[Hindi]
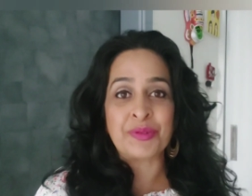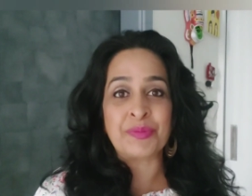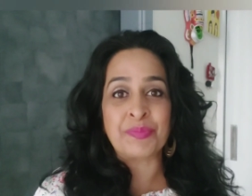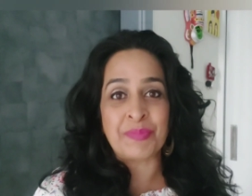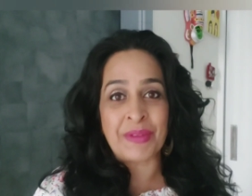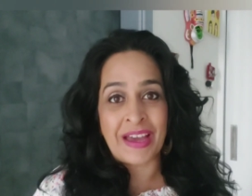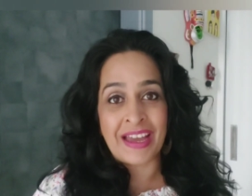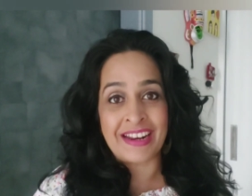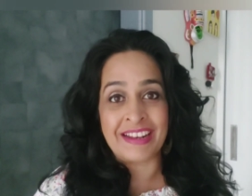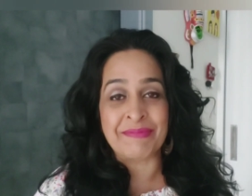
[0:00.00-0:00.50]
को
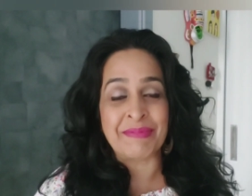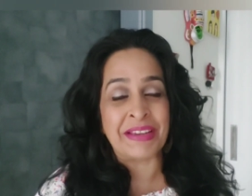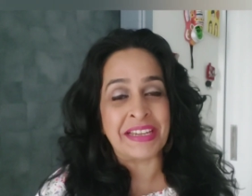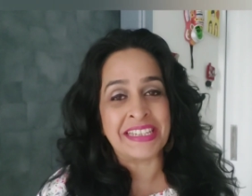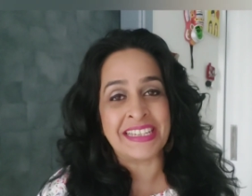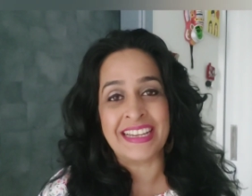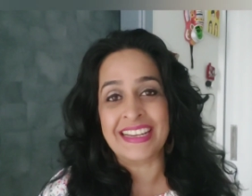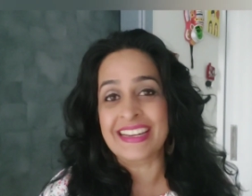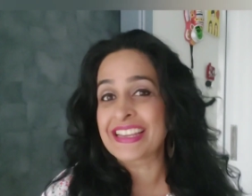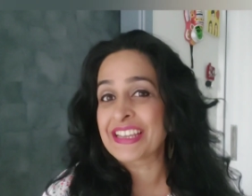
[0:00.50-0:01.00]
प्यार
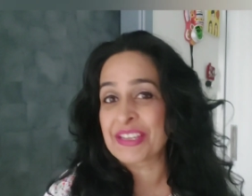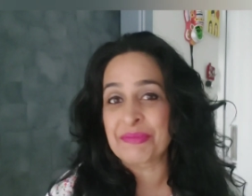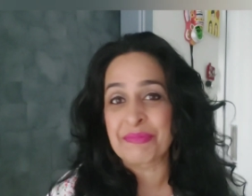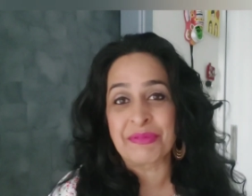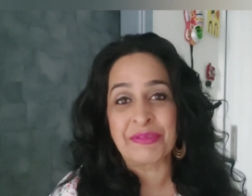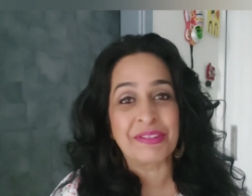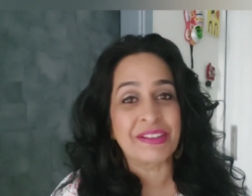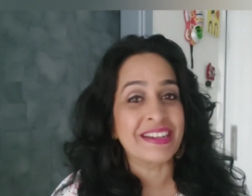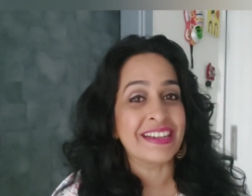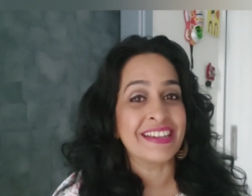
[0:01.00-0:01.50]
भेजना नहीं
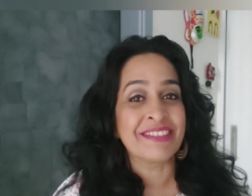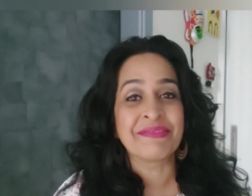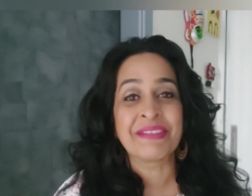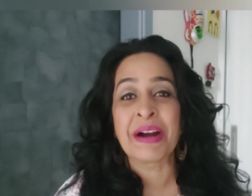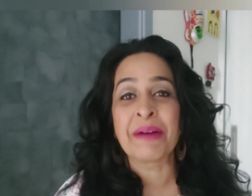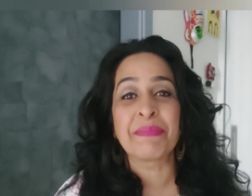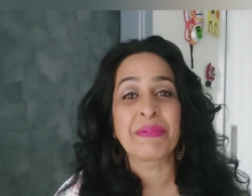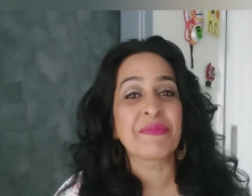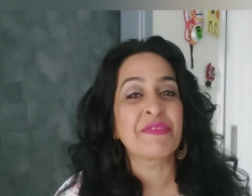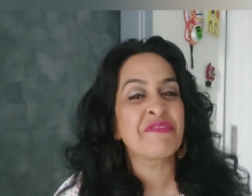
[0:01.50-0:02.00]
भूल रहे हैं
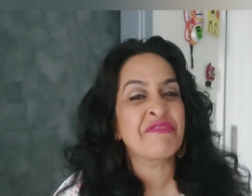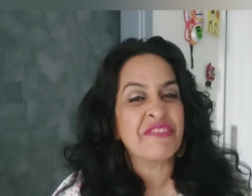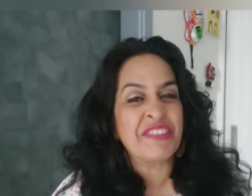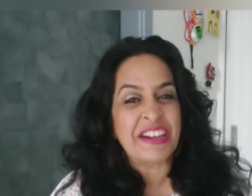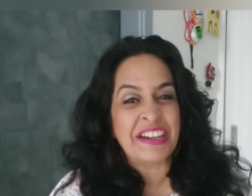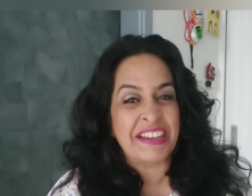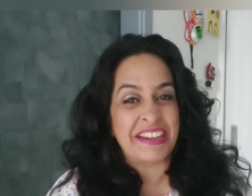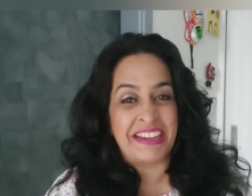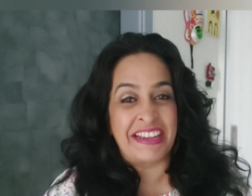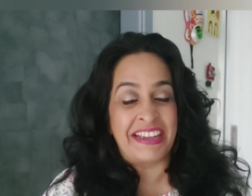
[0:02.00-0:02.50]
वहां पे भी
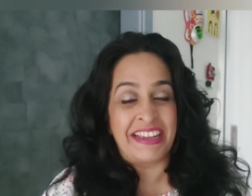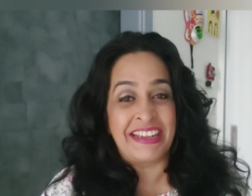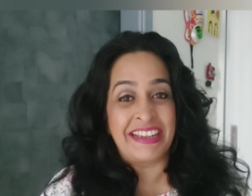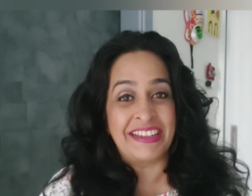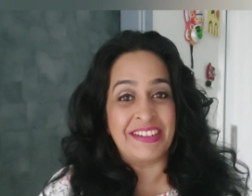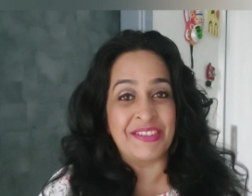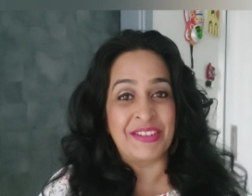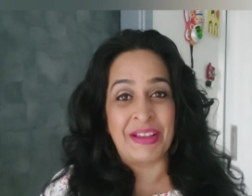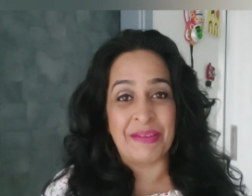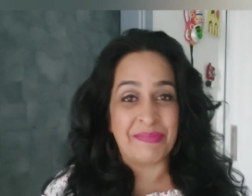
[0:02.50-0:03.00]
फख्र है
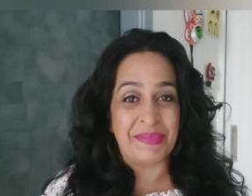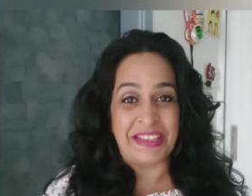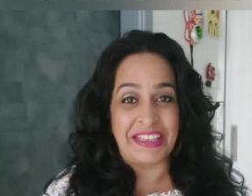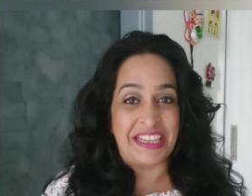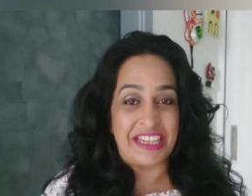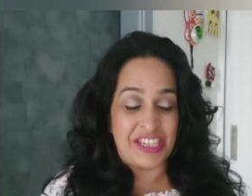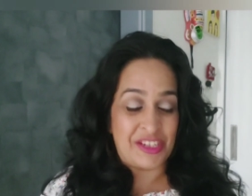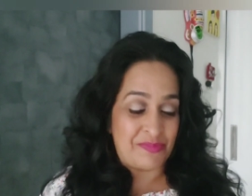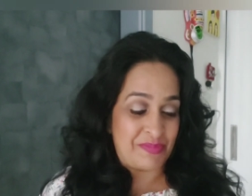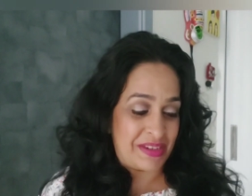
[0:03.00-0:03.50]
अपने
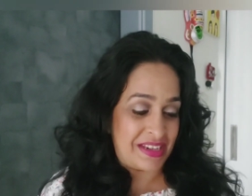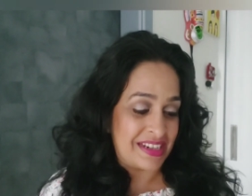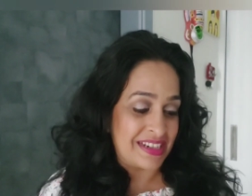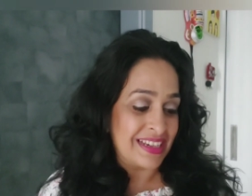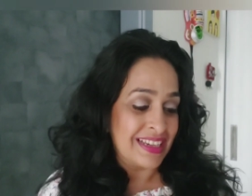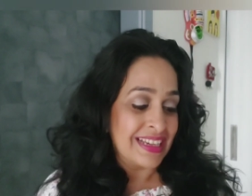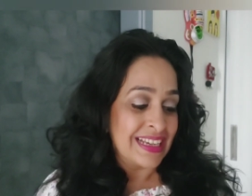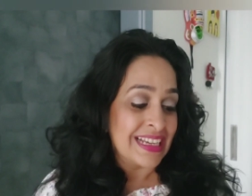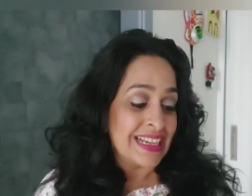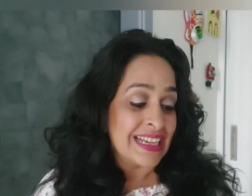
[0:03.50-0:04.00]
देश पर